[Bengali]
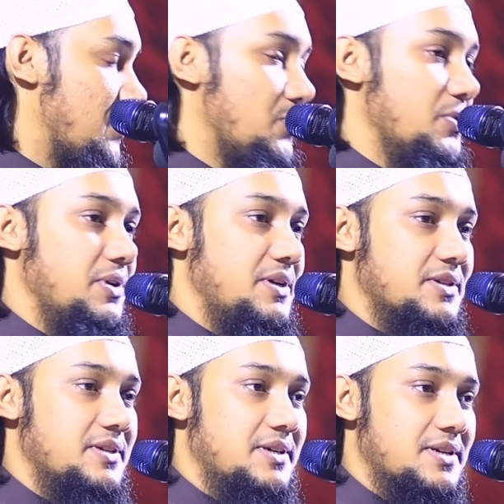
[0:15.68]
কোন
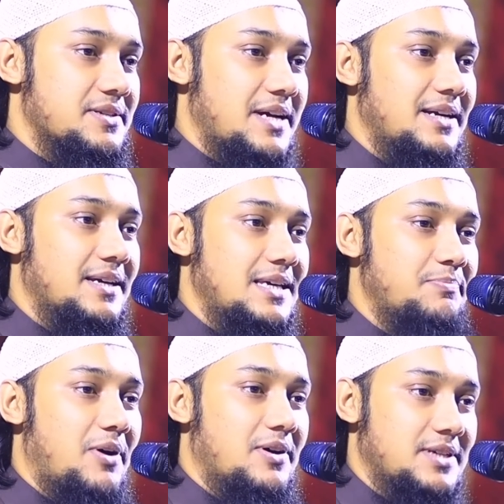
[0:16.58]
ইন্টারনেটের সাইটে কি
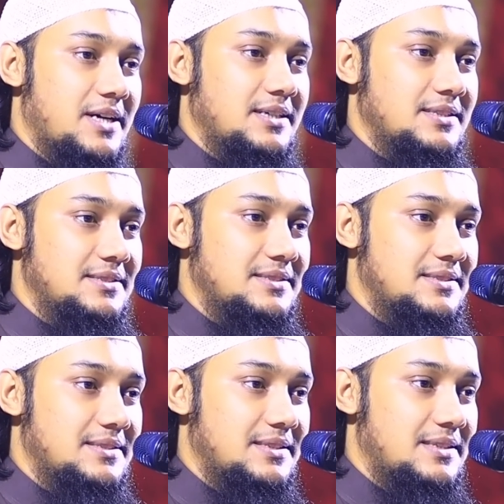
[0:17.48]
পাওয়া যায়
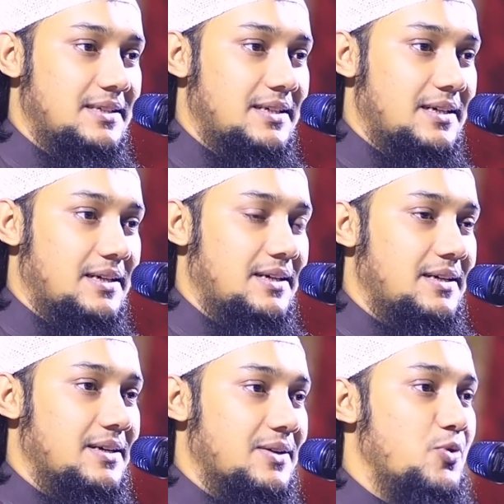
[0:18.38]

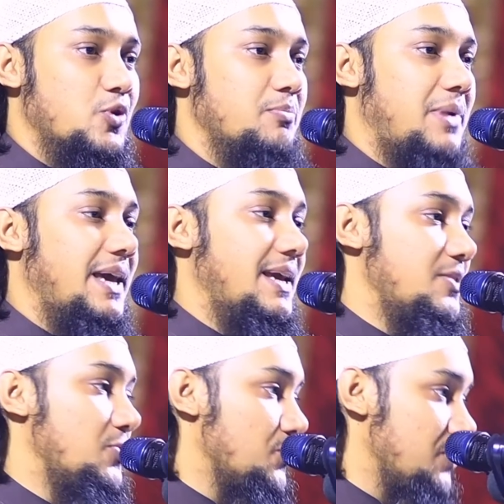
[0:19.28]
হ্যাঁ কোন বাইক
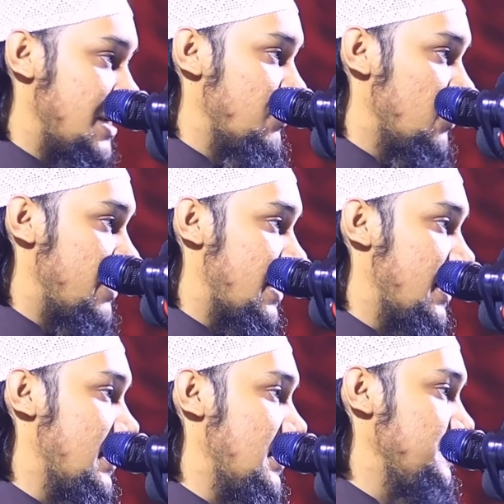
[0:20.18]
নতুন নামলো
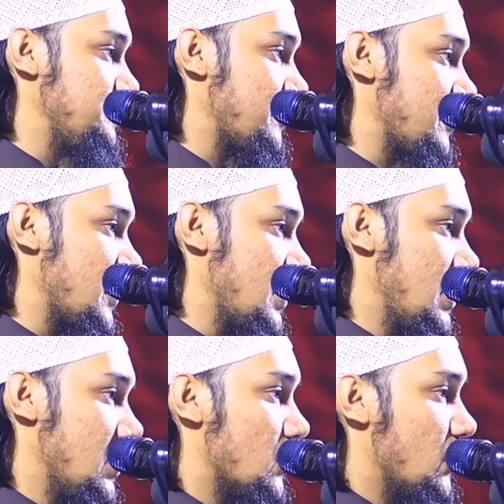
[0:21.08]
মার্কেটে
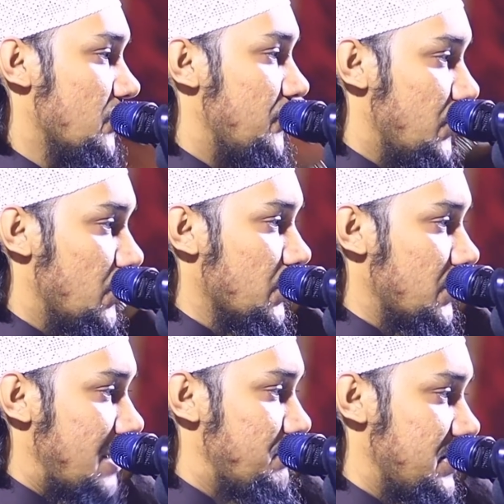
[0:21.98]
কোন ফোন
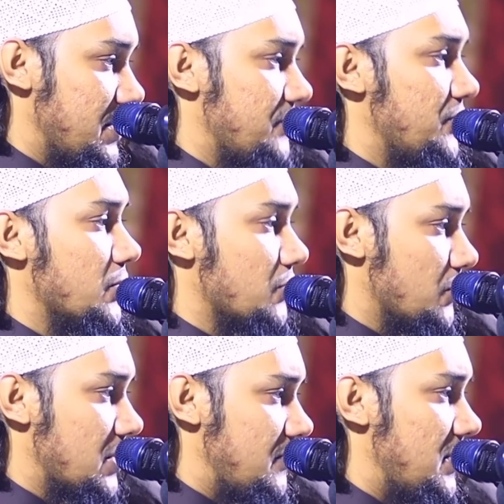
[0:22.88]
আপডেটেড ফোন
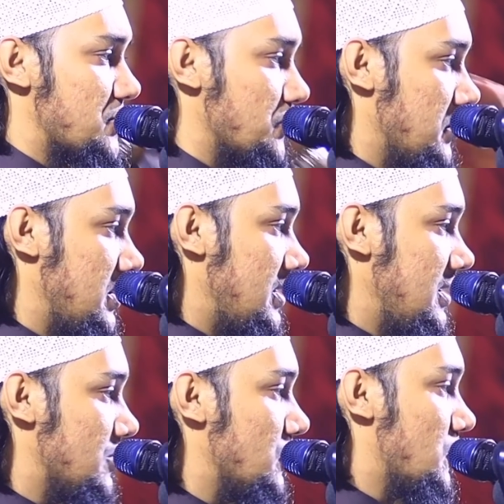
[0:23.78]
কোনটা ভার্সন কি
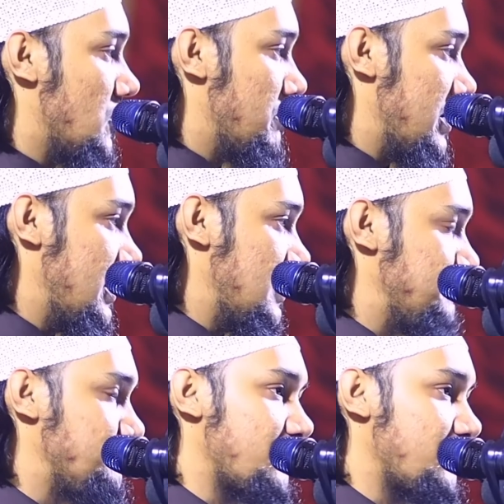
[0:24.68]
কোন কোম্পানির